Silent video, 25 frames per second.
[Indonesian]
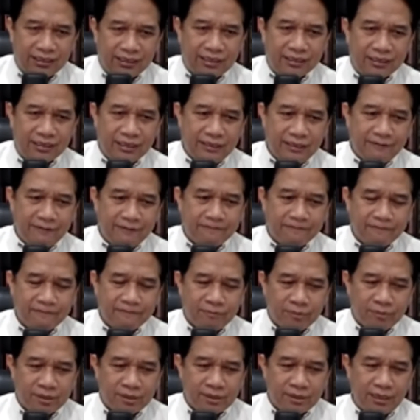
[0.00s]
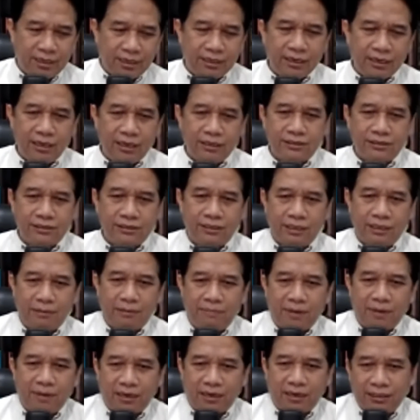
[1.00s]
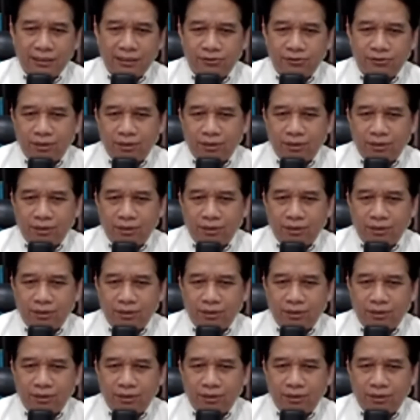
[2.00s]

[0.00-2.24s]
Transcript: Nanti saya kira setiap partai